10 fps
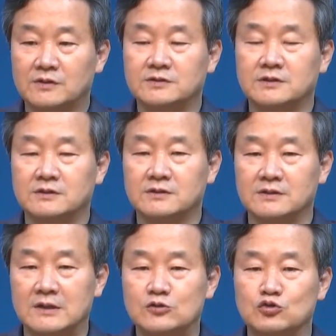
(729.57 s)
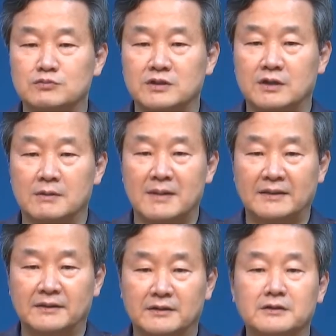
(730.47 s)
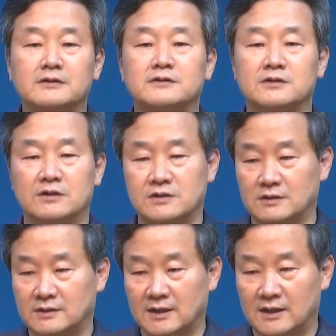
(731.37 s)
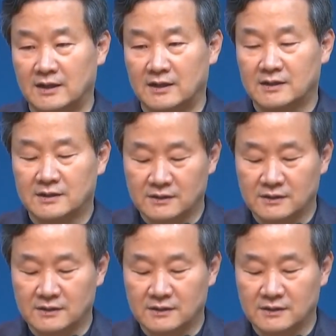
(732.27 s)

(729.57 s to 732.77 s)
어쨌든 예수 믿게 만드는 능력이 있었다.